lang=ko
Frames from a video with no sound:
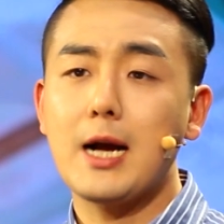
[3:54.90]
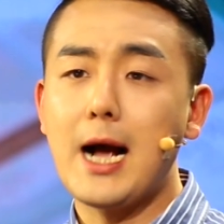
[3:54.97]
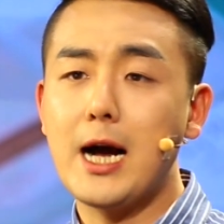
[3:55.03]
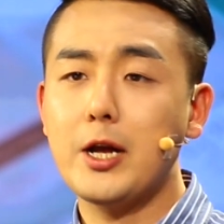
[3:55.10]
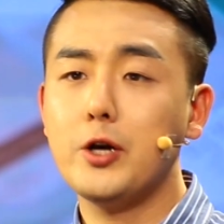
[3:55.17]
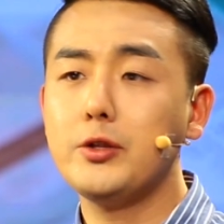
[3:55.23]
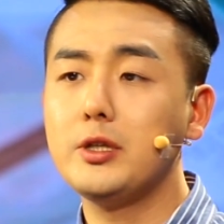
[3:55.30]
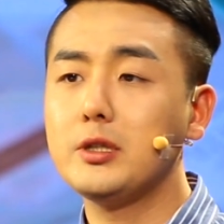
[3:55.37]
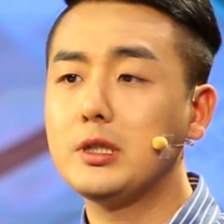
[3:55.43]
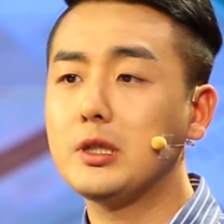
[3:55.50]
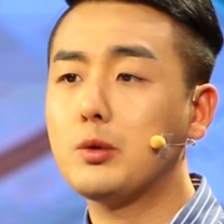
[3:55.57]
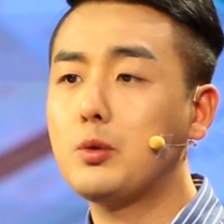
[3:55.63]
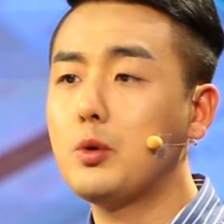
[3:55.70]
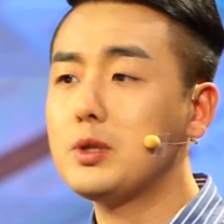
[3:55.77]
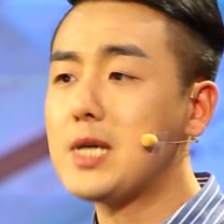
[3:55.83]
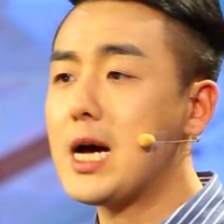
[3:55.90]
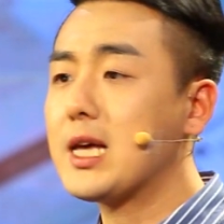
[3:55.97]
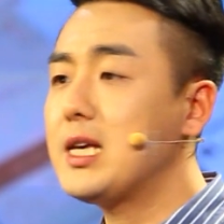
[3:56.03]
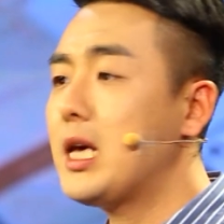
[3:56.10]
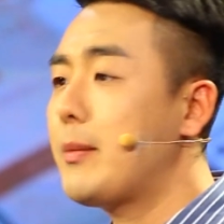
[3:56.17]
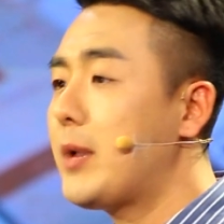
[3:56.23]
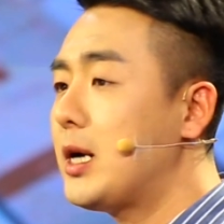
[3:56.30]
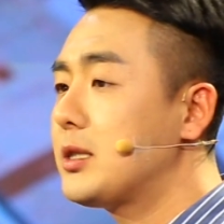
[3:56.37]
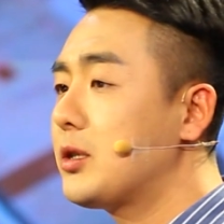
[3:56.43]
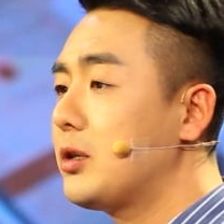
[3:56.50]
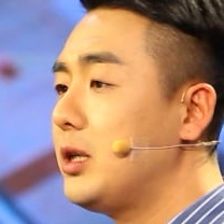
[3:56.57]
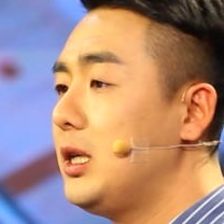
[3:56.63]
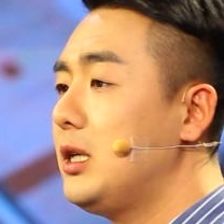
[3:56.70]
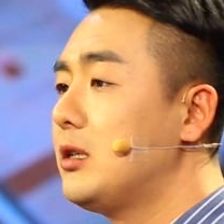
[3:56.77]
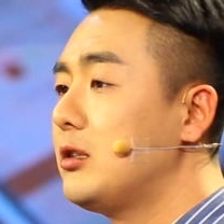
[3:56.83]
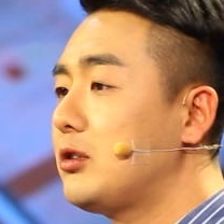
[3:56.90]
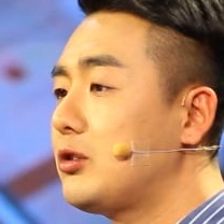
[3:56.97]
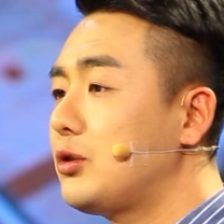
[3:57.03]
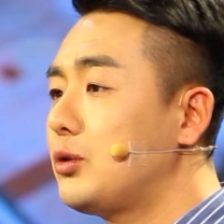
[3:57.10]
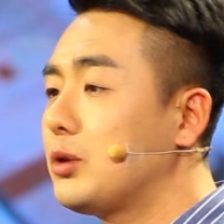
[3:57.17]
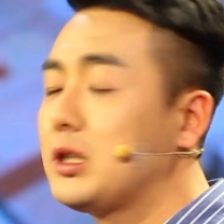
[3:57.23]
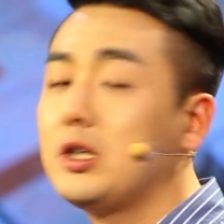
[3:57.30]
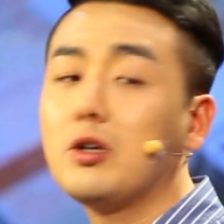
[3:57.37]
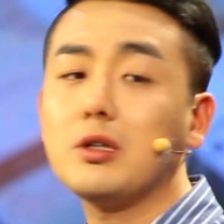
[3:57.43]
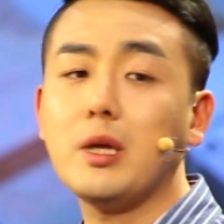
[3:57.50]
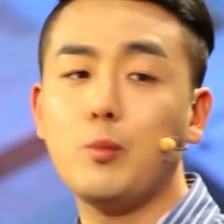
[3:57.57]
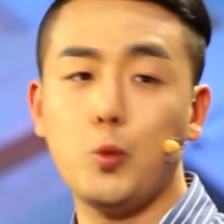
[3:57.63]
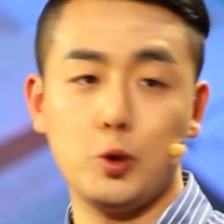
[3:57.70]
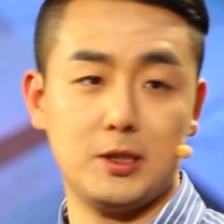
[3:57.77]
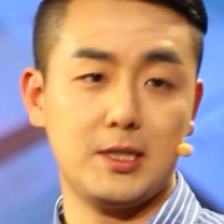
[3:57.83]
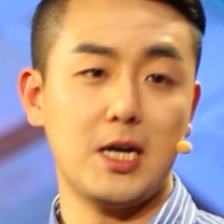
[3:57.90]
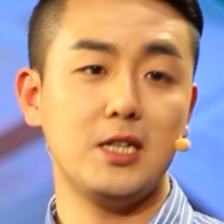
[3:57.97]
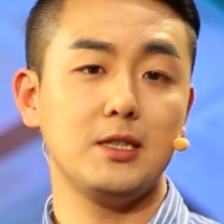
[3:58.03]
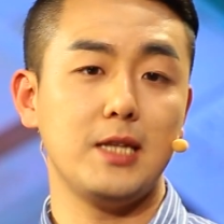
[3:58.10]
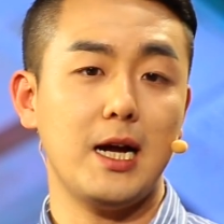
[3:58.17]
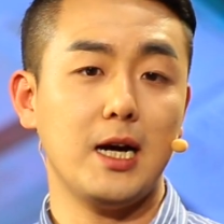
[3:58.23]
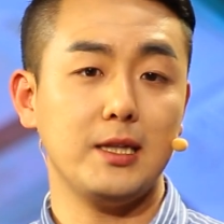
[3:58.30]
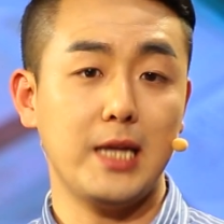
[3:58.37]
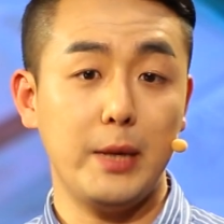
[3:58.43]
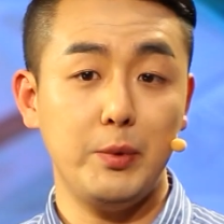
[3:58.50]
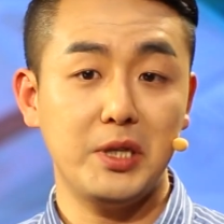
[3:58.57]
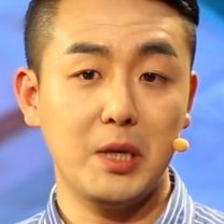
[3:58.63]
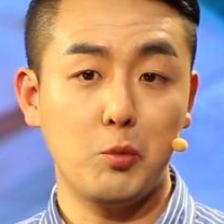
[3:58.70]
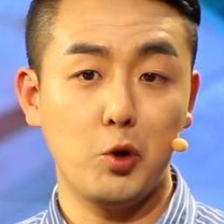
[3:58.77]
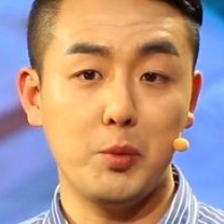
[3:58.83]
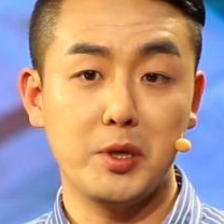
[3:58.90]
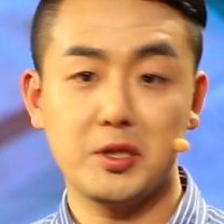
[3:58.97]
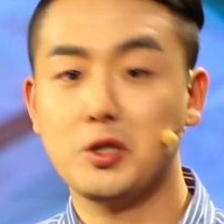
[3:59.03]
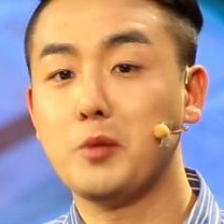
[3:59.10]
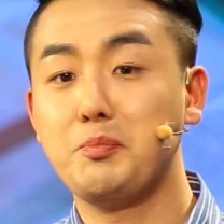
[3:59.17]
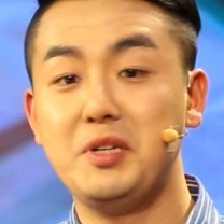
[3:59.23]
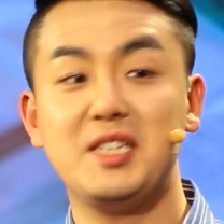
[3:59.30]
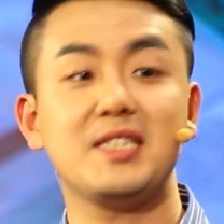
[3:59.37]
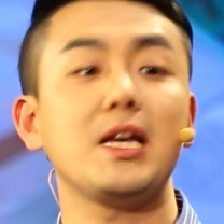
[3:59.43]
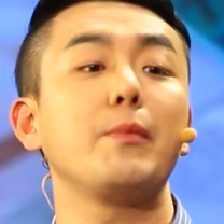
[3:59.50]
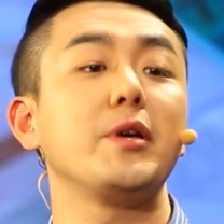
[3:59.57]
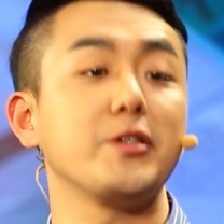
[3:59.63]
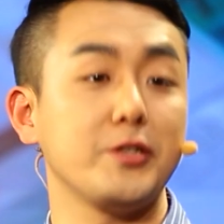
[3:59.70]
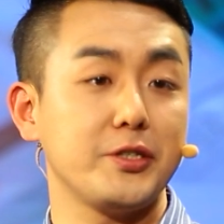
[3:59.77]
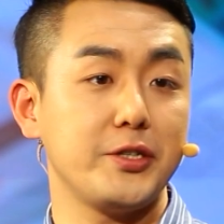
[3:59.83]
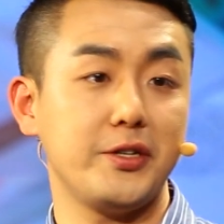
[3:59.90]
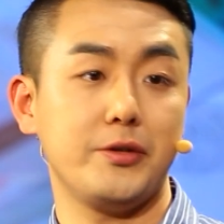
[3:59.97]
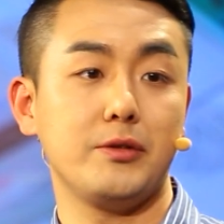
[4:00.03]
강연을 듣고 자기계발서를 읽을수록 그렇게 못 사는 내가 대비돼 보이면서 더 비참해졌어.